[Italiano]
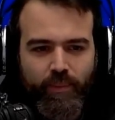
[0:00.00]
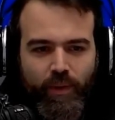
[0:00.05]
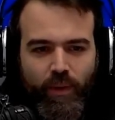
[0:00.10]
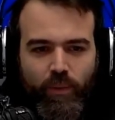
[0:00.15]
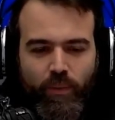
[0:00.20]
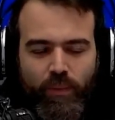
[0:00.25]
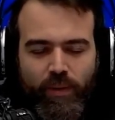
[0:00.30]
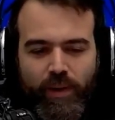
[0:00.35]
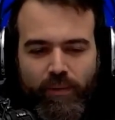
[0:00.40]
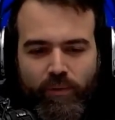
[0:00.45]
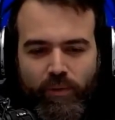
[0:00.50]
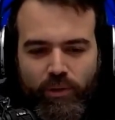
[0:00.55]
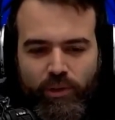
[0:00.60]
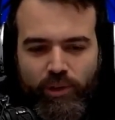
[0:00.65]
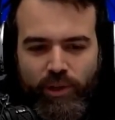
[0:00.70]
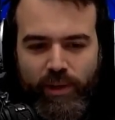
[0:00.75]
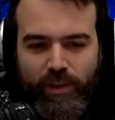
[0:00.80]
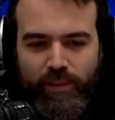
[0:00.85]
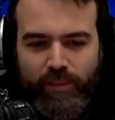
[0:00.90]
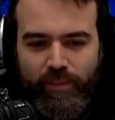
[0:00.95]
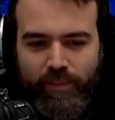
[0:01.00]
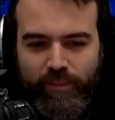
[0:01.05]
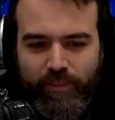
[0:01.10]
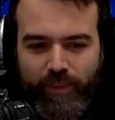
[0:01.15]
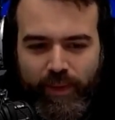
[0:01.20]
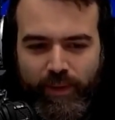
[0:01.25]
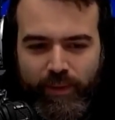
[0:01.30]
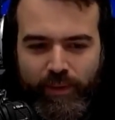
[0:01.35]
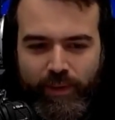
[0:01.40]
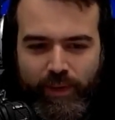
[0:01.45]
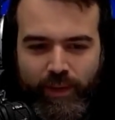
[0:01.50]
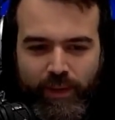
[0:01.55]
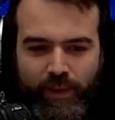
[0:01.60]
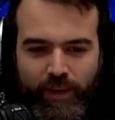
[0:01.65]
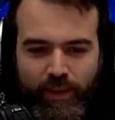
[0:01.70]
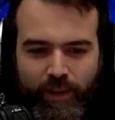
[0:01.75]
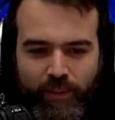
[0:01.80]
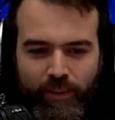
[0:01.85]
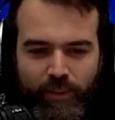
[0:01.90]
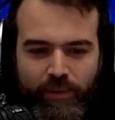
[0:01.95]
una voce devo
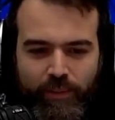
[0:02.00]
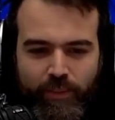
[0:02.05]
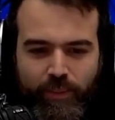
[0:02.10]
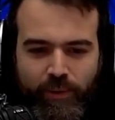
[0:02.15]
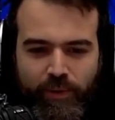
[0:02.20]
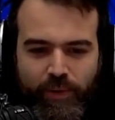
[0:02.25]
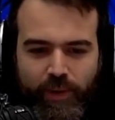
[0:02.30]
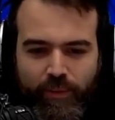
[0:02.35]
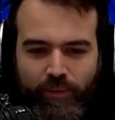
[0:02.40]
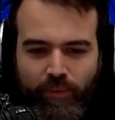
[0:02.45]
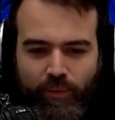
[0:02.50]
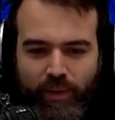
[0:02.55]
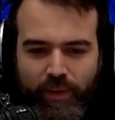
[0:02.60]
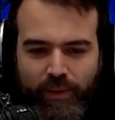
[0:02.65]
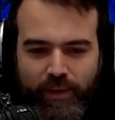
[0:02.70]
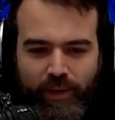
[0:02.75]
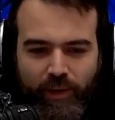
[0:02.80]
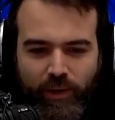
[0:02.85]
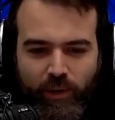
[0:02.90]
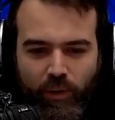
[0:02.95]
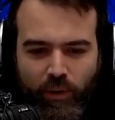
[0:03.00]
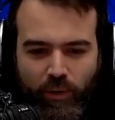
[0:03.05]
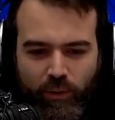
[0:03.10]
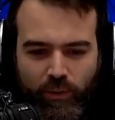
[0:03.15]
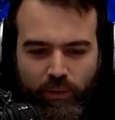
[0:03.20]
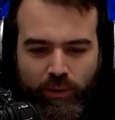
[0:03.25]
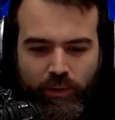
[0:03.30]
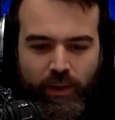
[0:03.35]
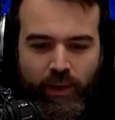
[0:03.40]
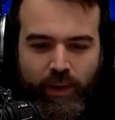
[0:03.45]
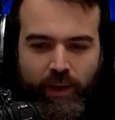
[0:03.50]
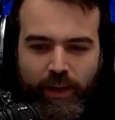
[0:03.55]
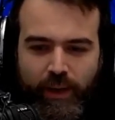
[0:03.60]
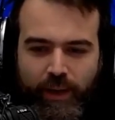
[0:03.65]
dire, come si può dire, fuori dal coro,